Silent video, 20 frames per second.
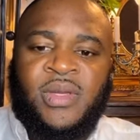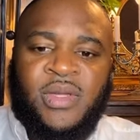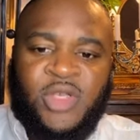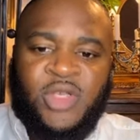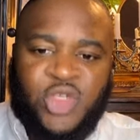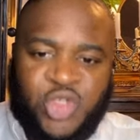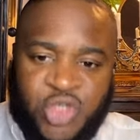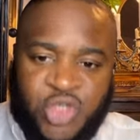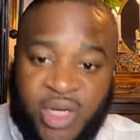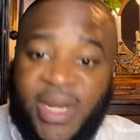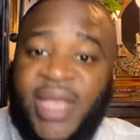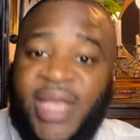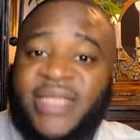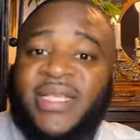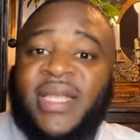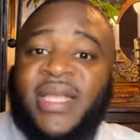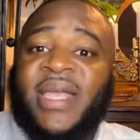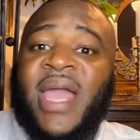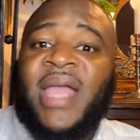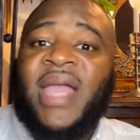
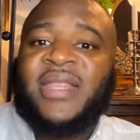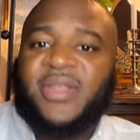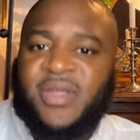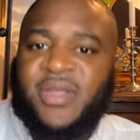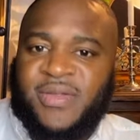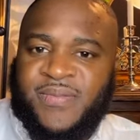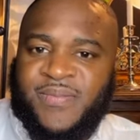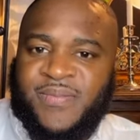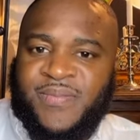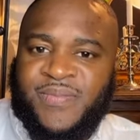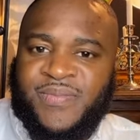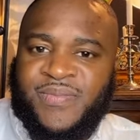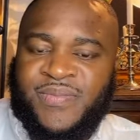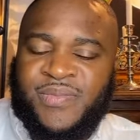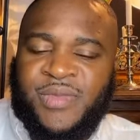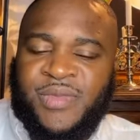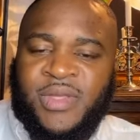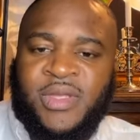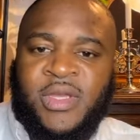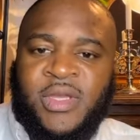Genèse 4.
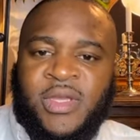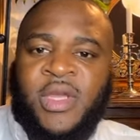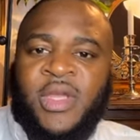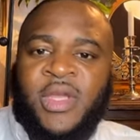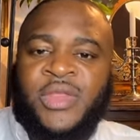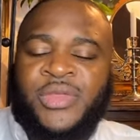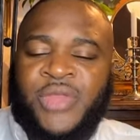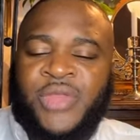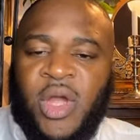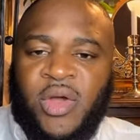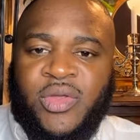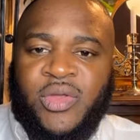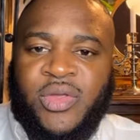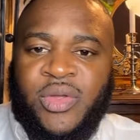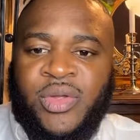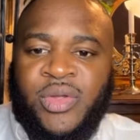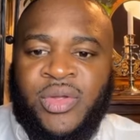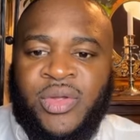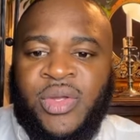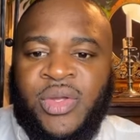Donc,